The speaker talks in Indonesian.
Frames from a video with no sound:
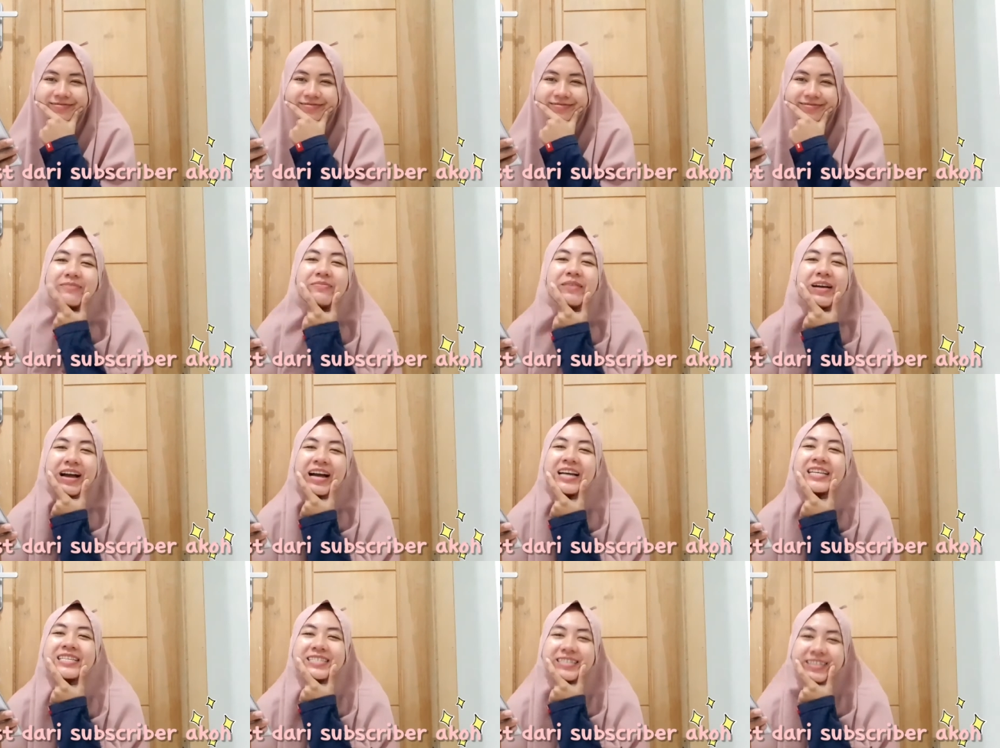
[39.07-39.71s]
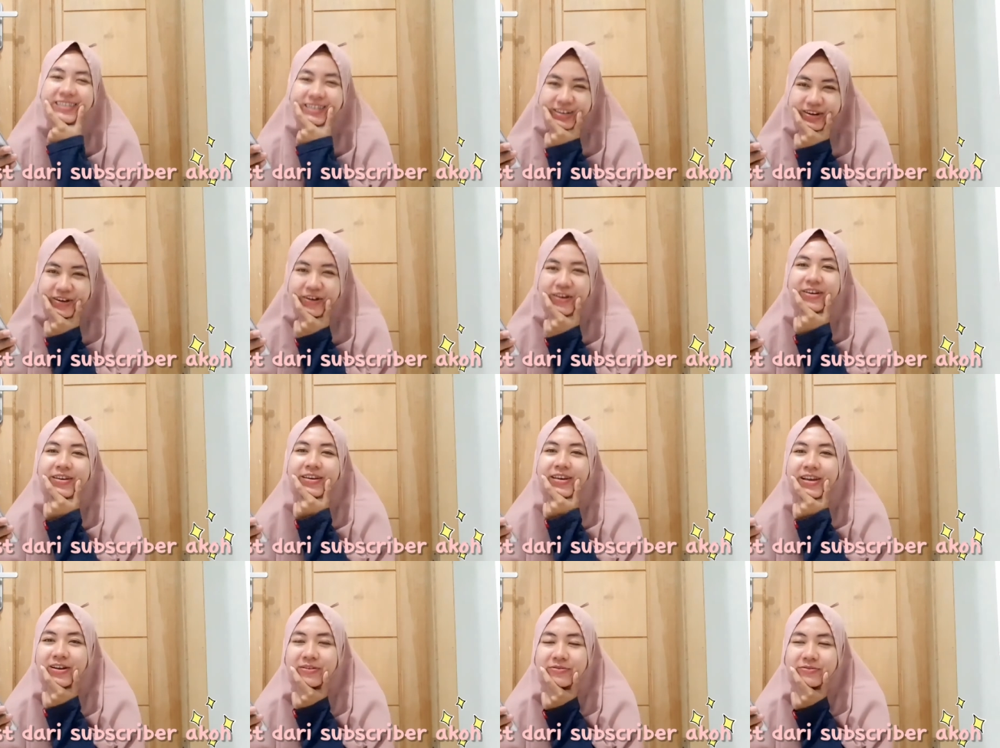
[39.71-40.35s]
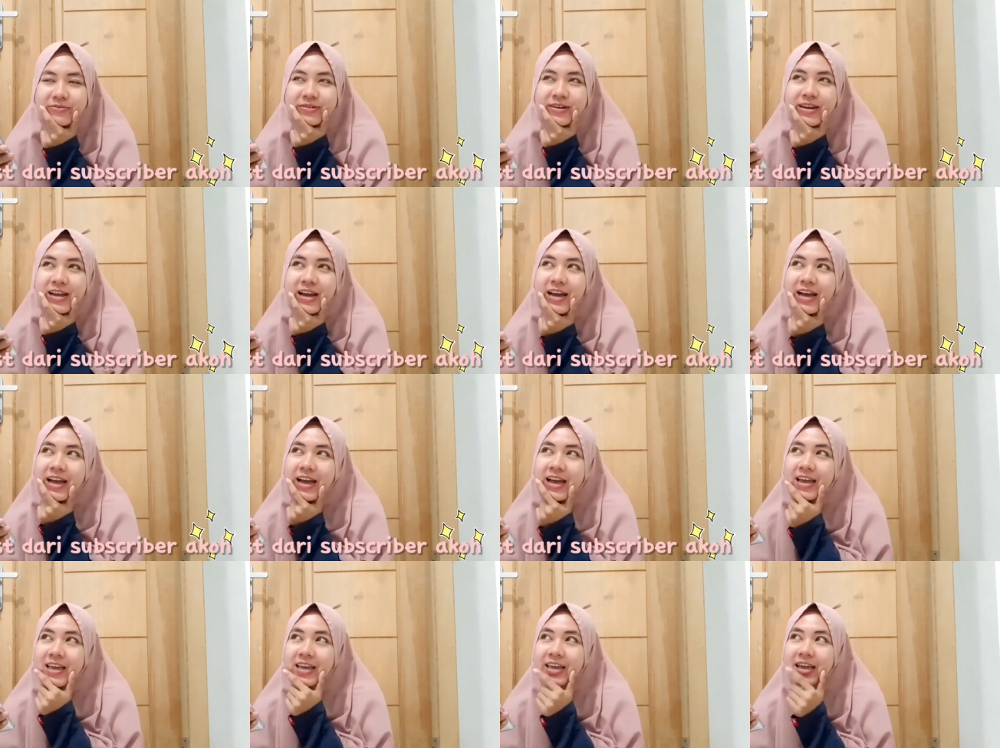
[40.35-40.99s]
terima kasih loh yang udah
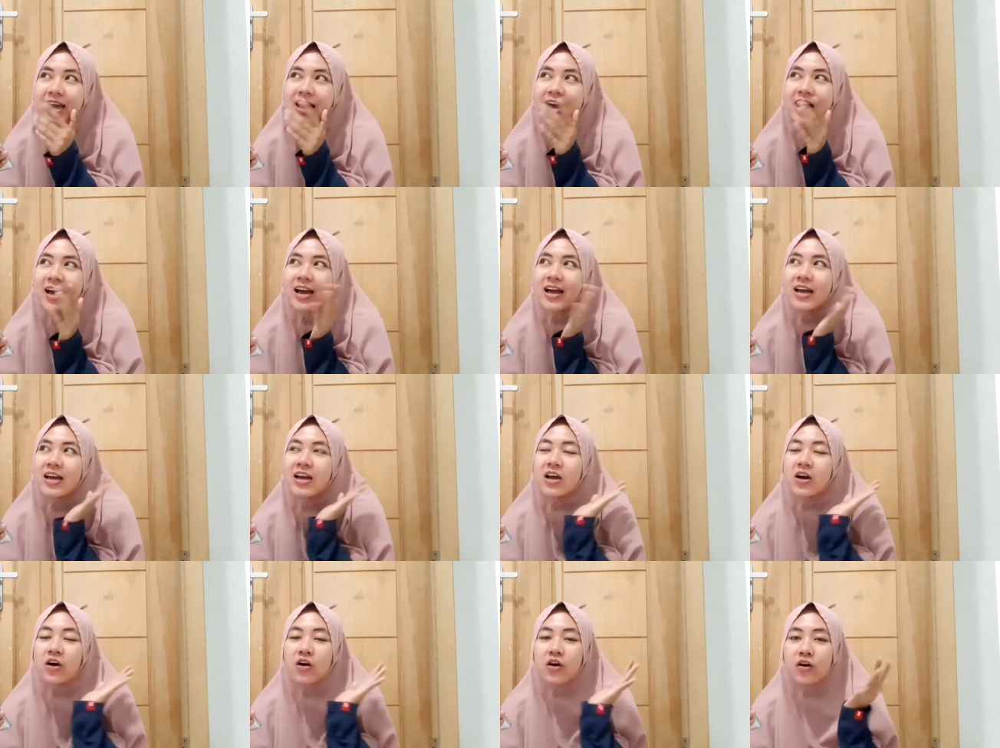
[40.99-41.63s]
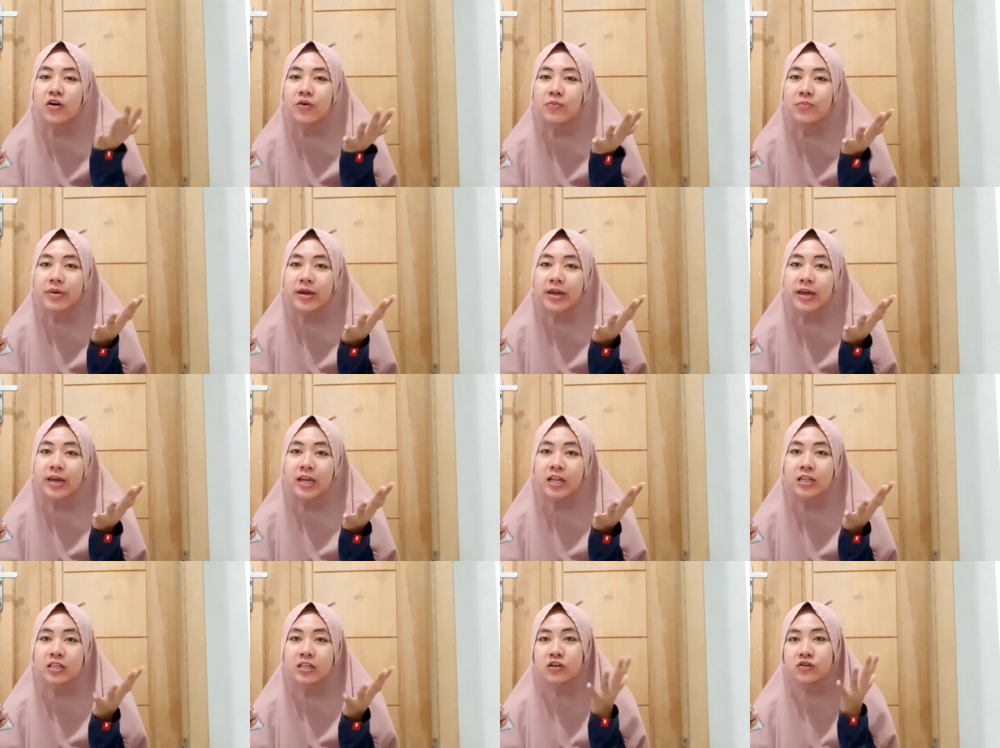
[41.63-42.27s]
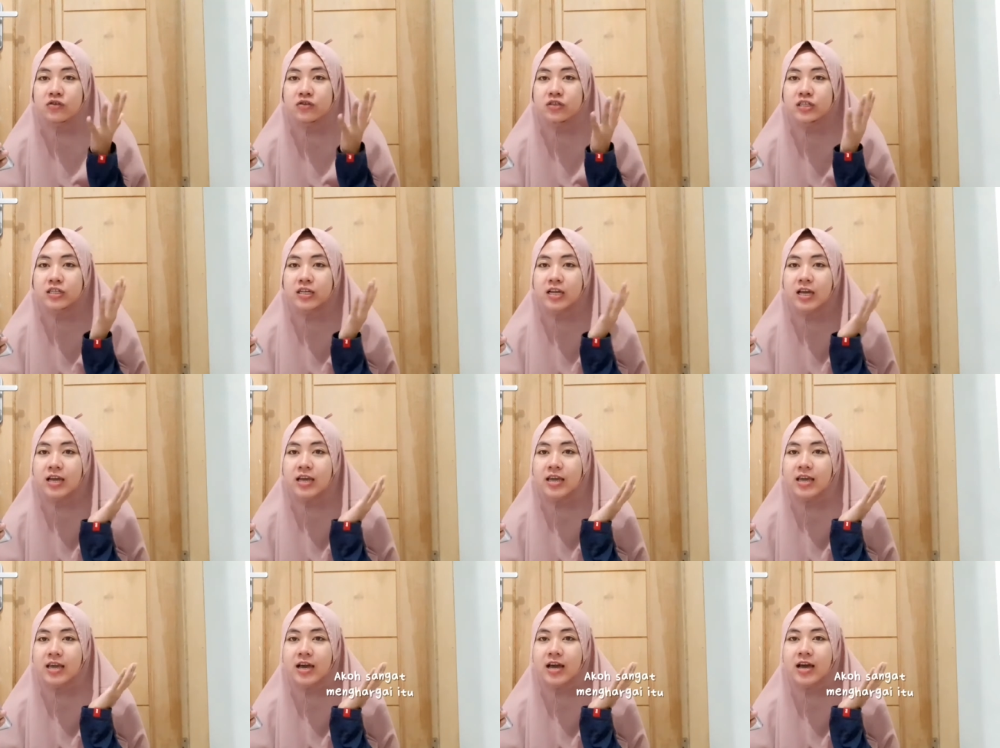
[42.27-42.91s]
kayak komen terus
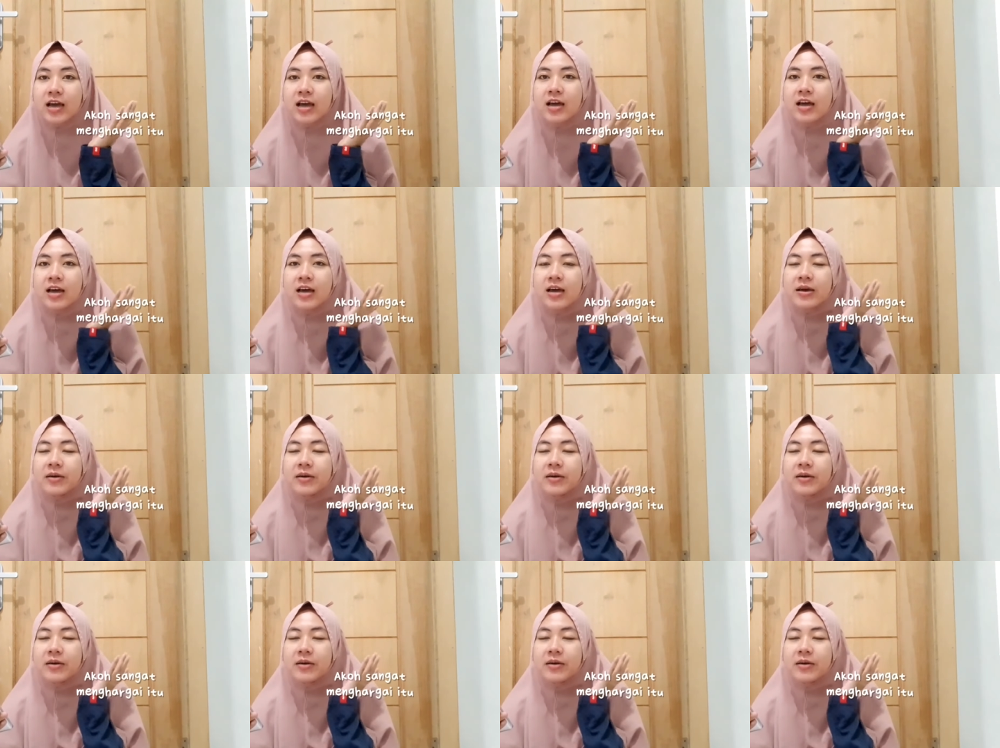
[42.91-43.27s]
kayak